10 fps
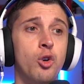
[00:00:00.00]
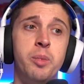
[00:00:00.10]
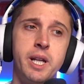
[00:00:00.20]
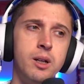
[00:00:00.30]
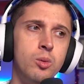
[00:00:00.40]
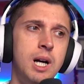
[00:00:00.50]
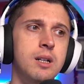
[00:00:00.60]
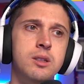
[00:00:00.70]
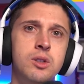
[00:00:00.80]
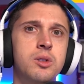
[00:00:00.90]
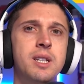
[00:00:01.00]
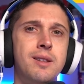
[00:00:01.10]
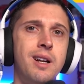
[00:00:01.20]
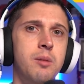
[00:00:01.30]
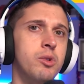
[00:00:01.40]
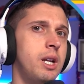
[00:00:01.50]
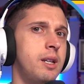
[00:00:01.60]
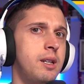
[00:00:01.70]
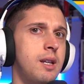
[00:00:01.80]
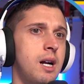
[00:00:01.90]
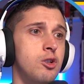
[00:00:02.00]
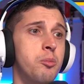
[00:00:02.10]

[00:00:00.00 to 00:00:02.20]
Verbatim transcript: perché qua non entreremo nel dettaglio,